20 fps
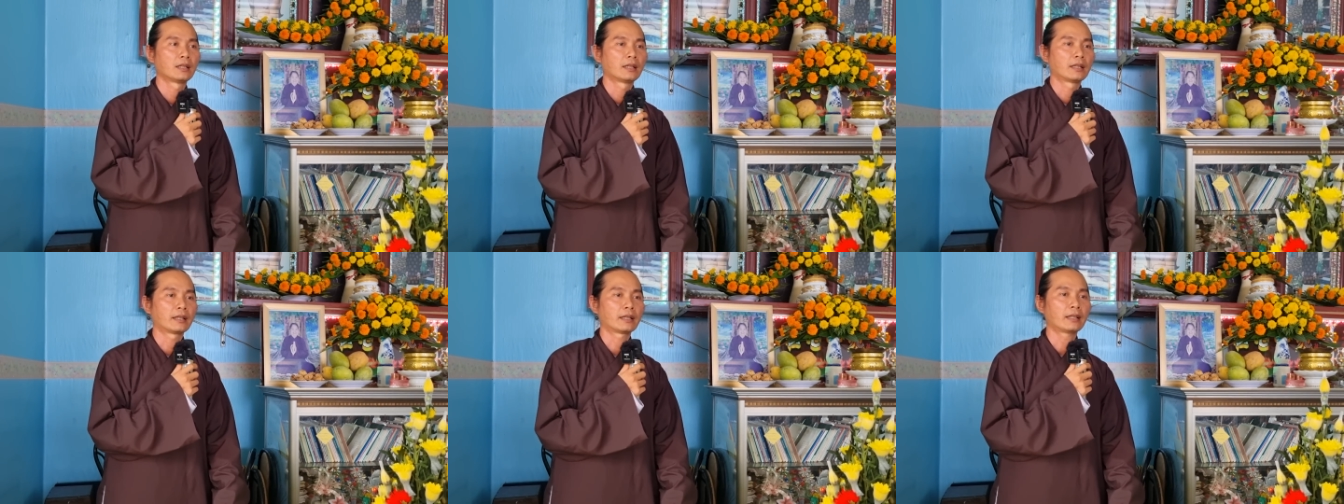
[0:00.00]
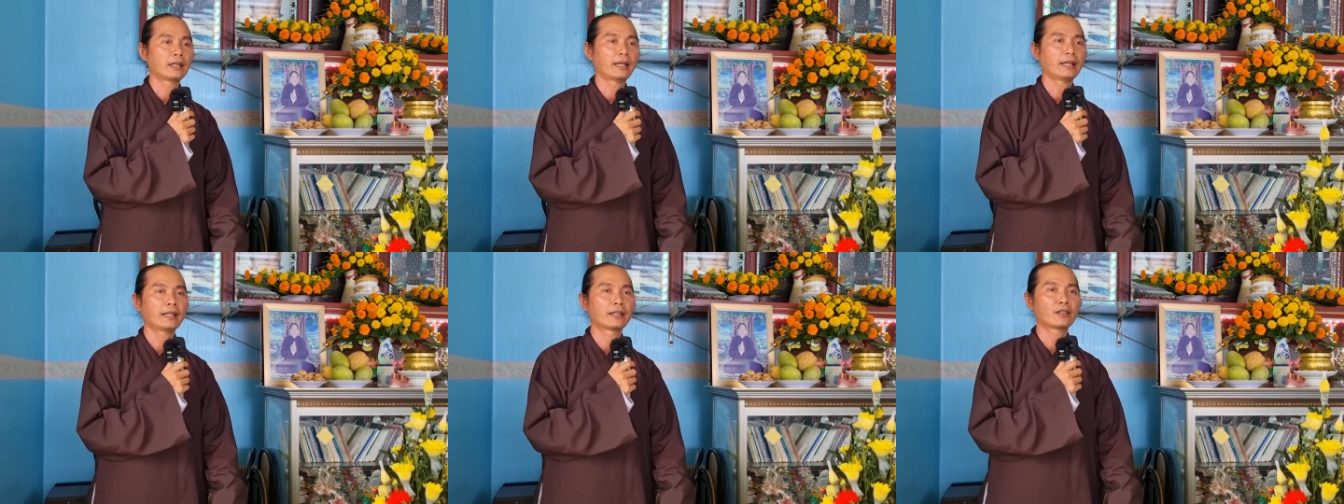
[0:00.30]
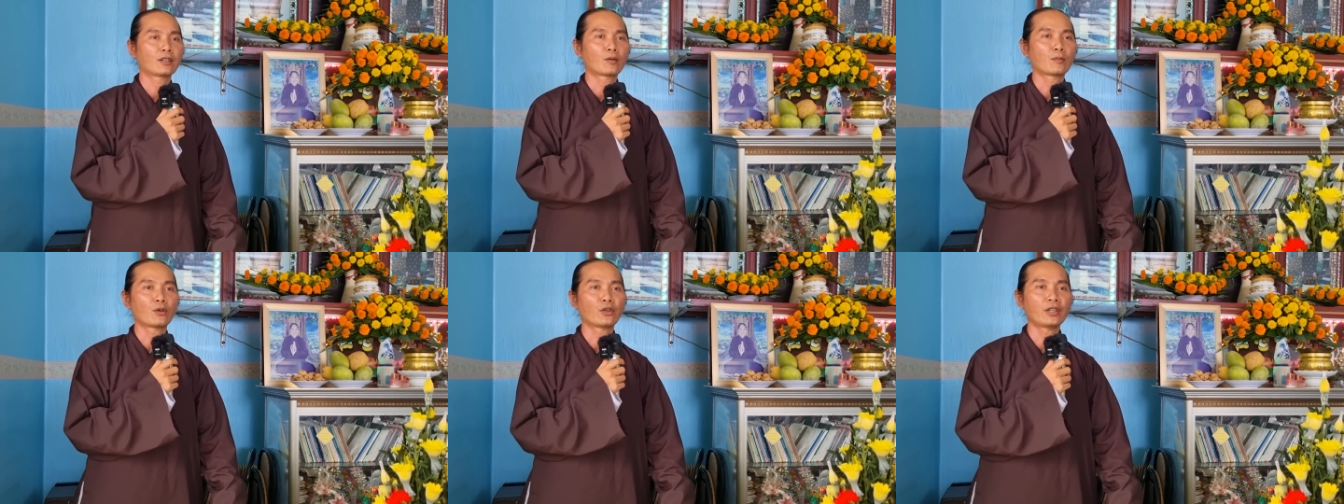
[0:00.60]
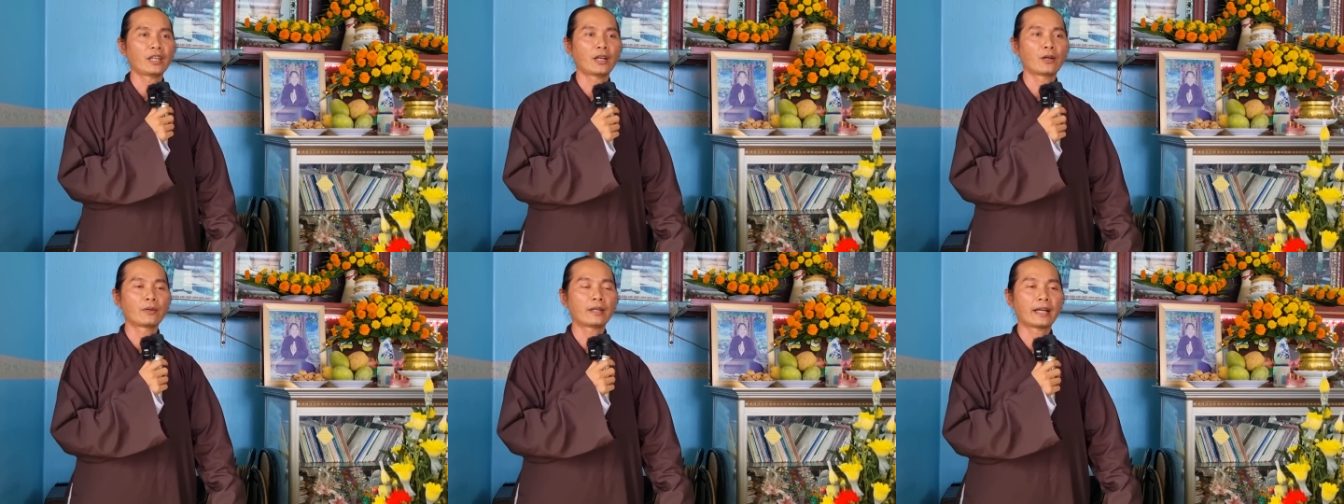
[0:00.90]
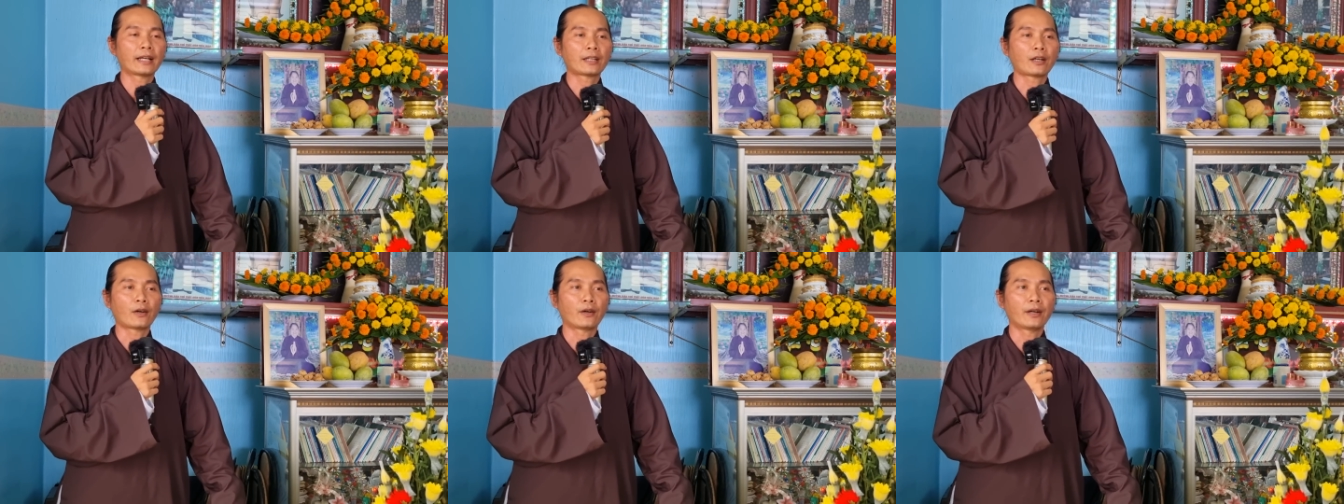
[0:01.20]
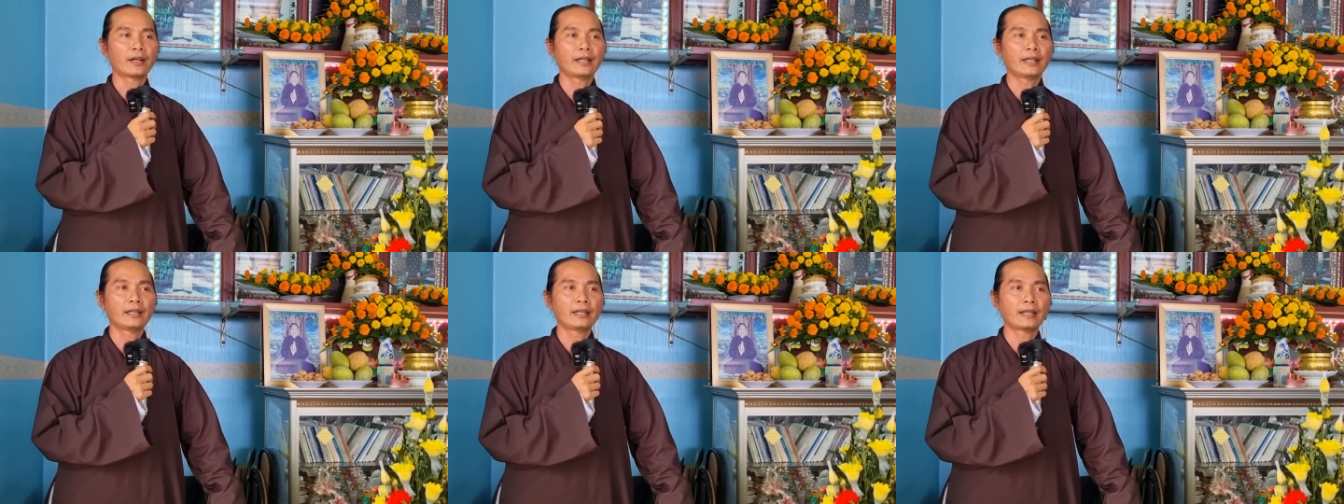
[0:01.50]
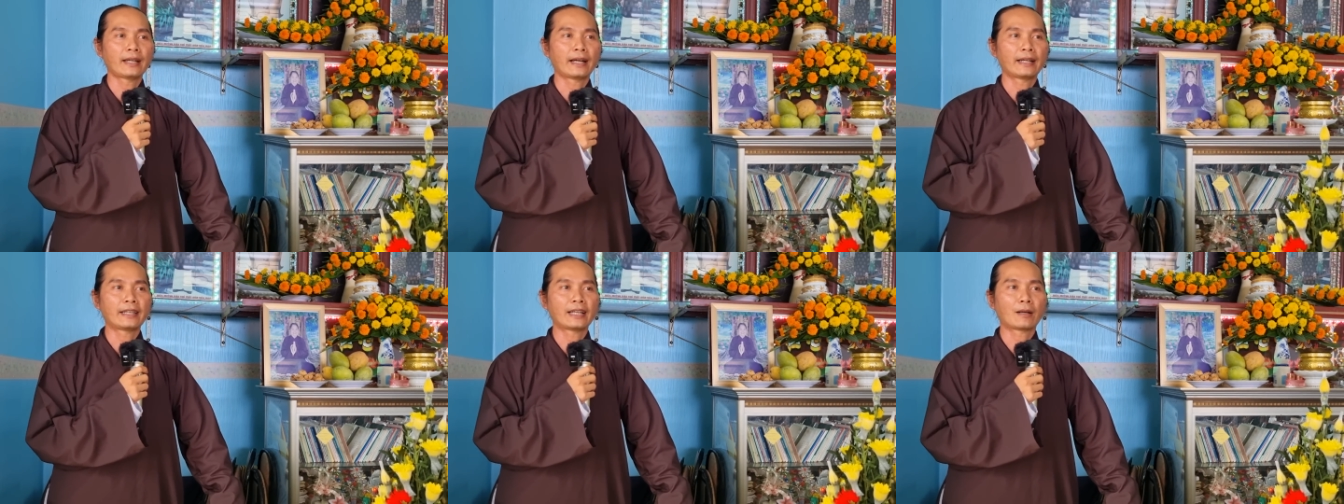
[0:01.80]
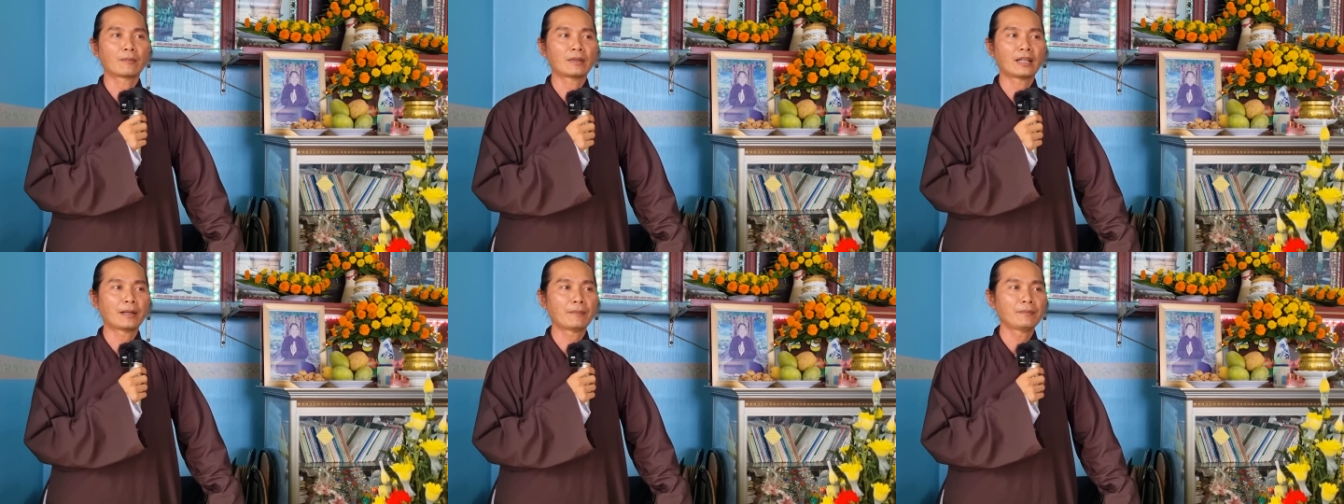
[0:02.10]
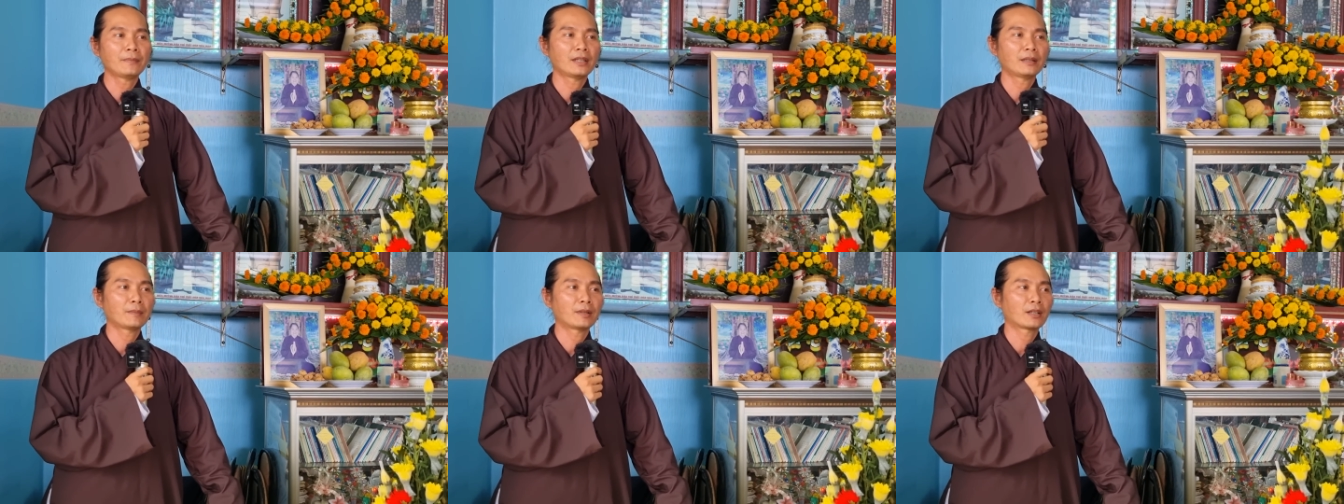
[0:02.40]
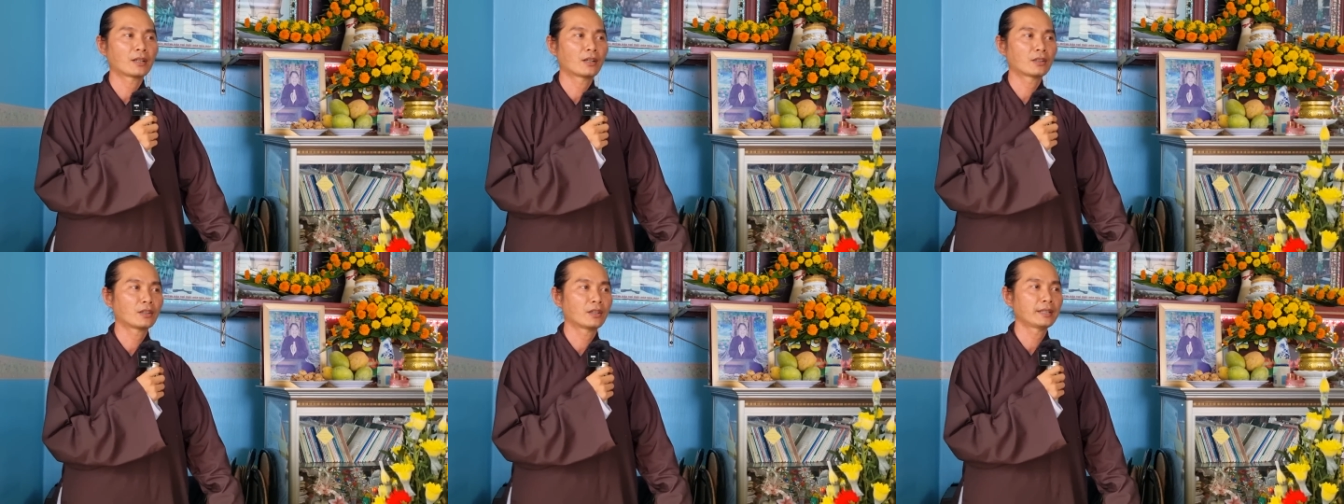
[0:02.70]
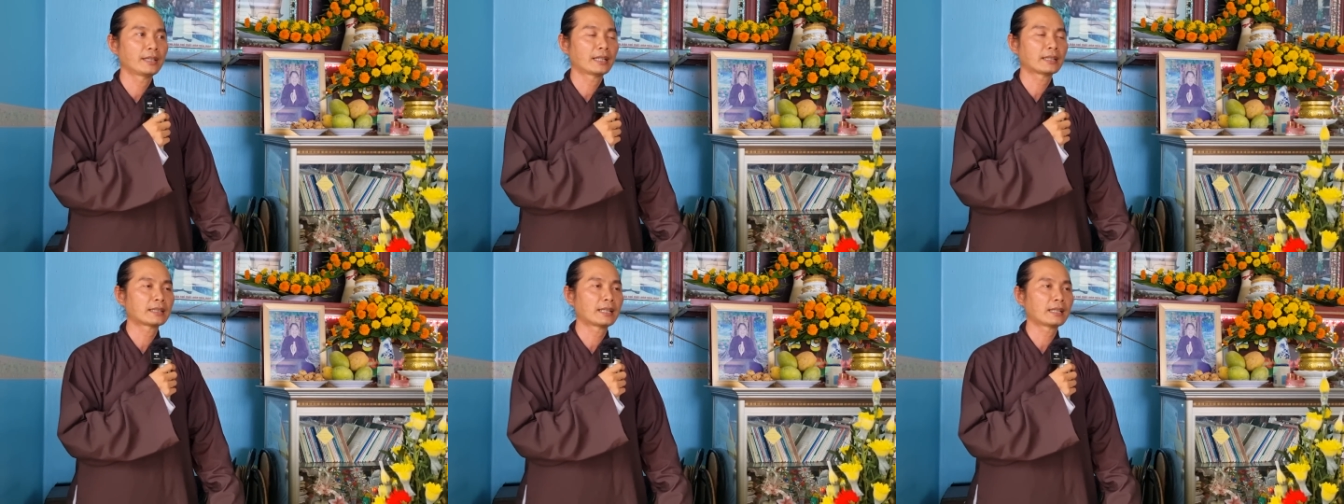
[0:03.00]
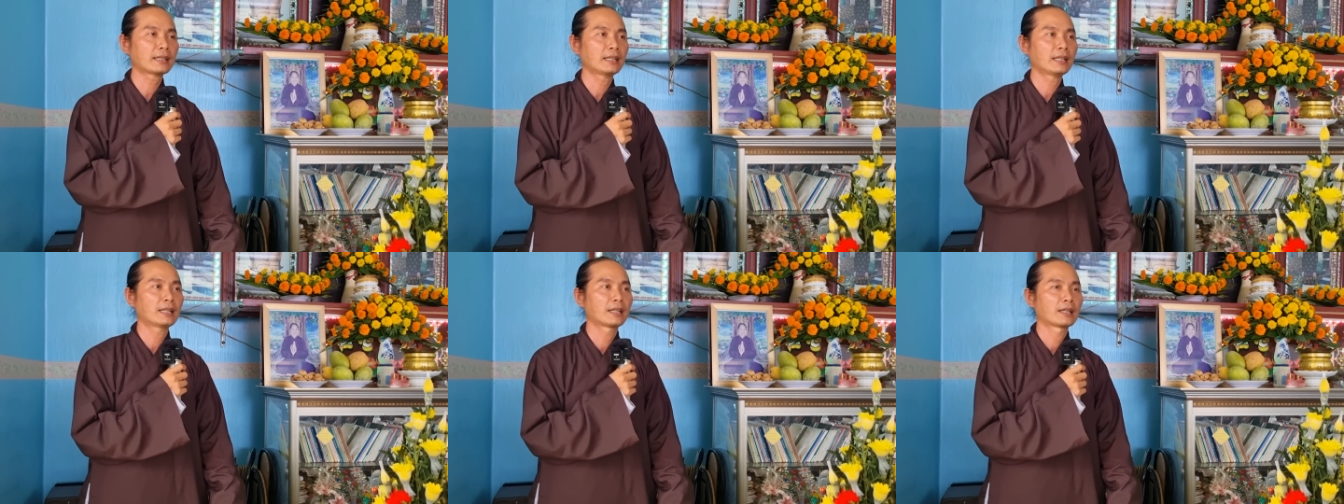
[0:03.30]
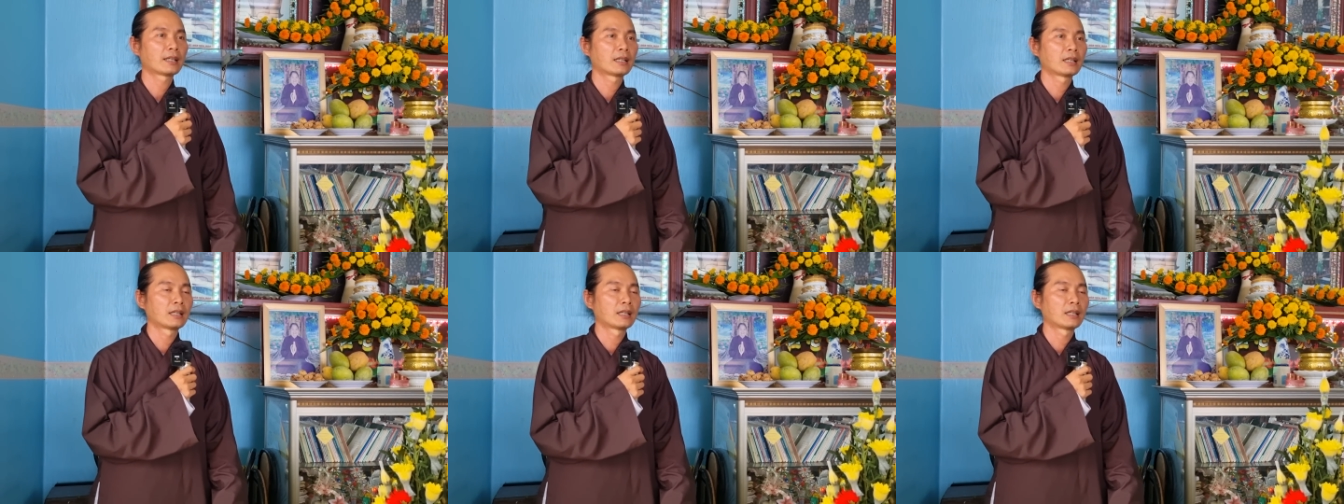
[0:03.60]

Thì đây nó cũng có nhiều giai thoại dài dòng lắm, nhưng mà con nói vắn tắt đi.